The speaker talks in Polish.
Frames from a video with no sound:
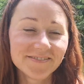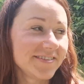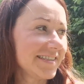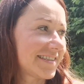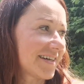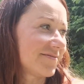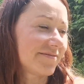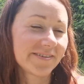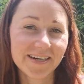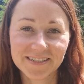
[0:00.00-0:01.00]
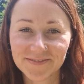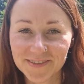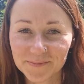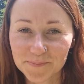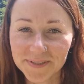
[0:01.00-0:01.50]
Witam Was
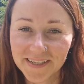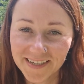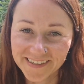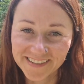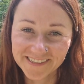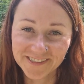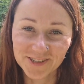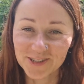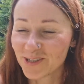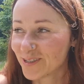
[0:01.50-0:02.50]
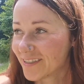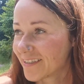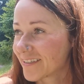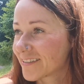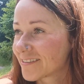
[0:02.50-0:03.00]
w ten piękny
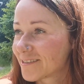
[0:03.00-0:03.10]
dzionek